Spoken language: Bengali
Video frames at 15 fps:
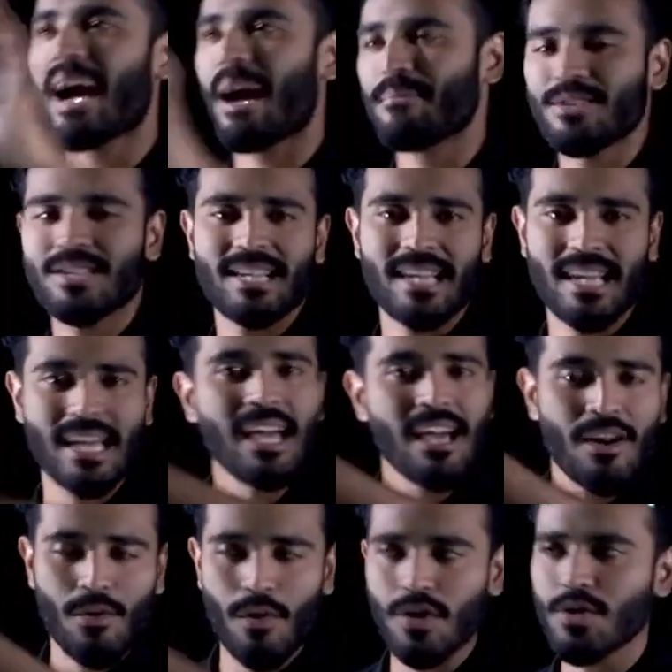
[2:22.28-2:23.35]
আমরা সেটাকে
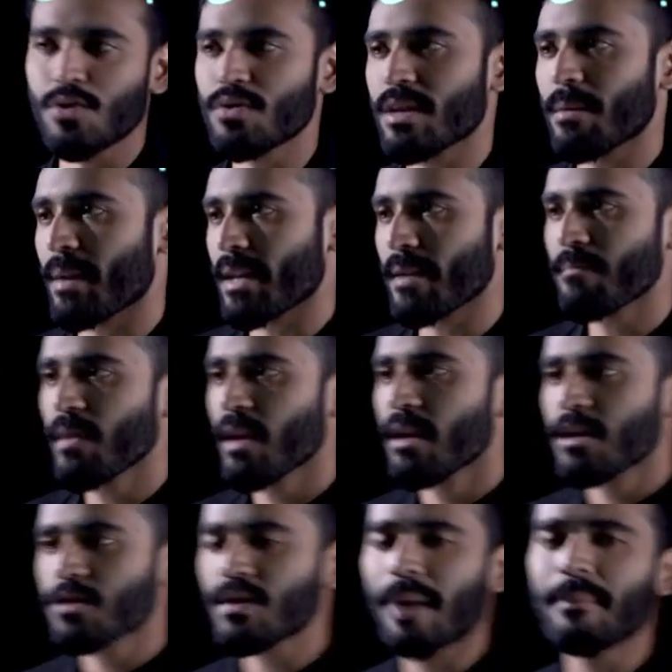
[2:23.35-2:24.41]
ক্রস করতে পারি
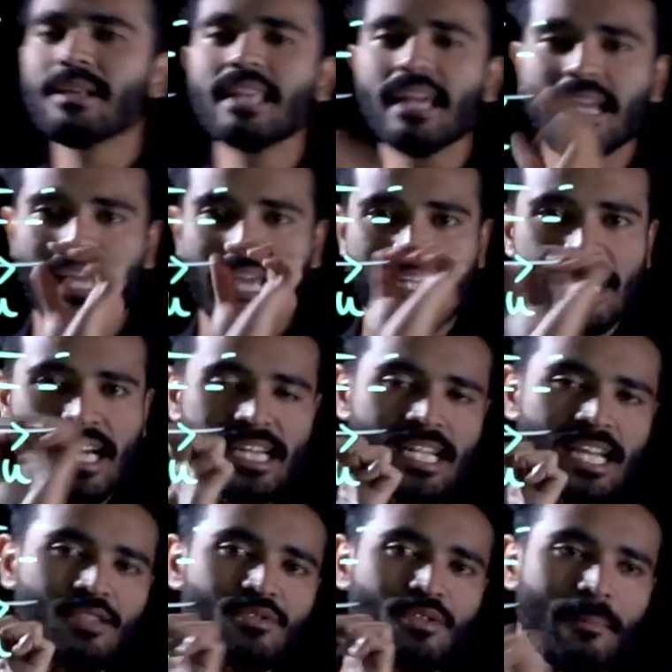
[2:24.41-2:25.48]
সো আমাদের এই জায়গায়
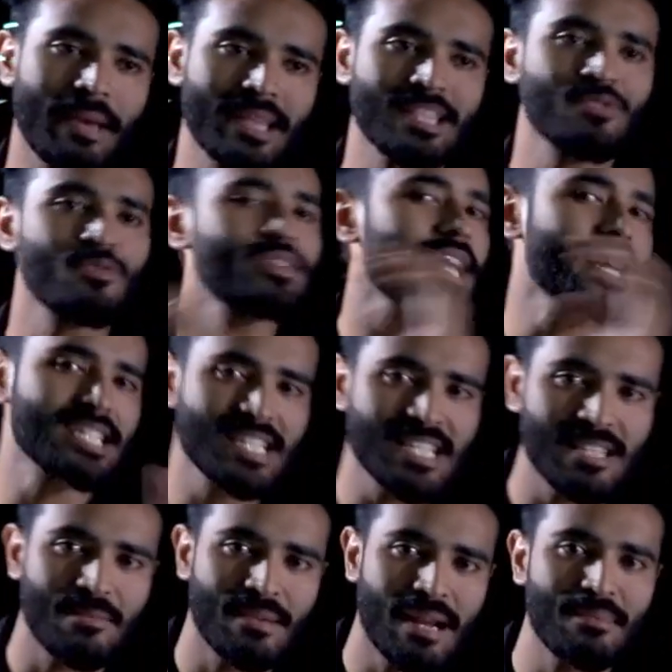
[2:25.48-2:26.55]
সাধারণত ম্যাথে দুইটা একসাথে
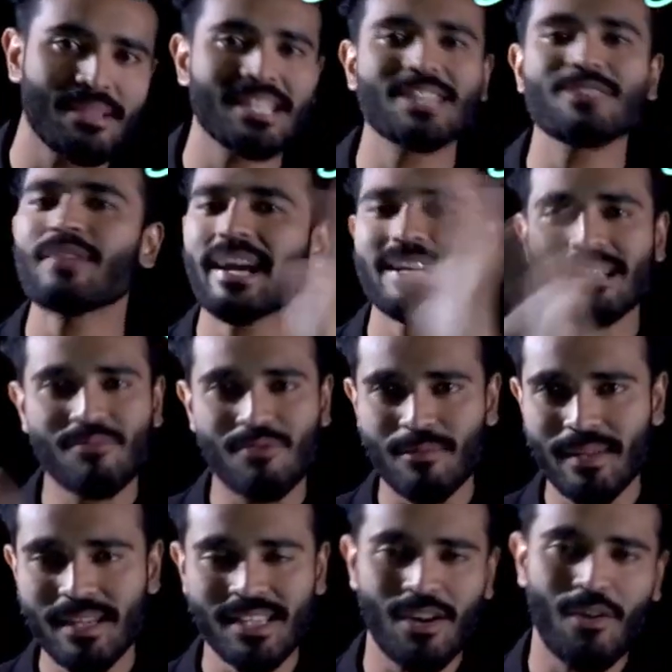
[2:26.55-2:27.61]
দিবে না আমাদের যে কোনো একটা
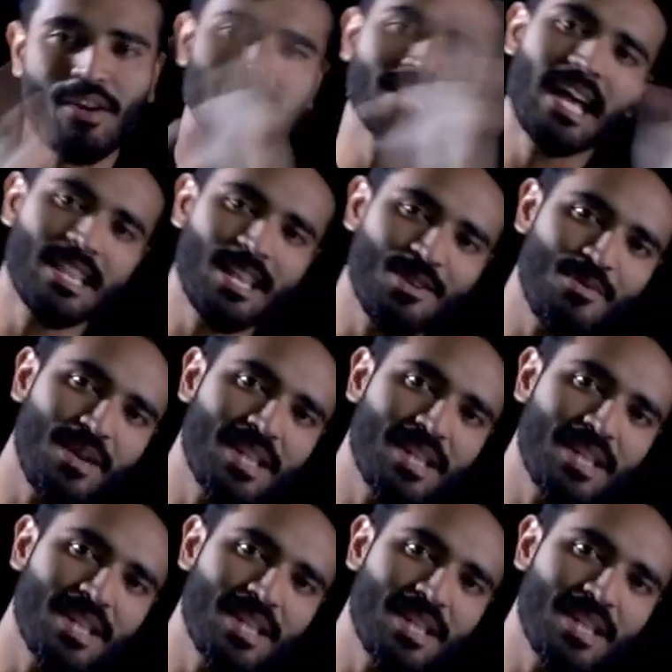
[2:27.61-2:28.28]
বলবে যে হয় সাঁতারু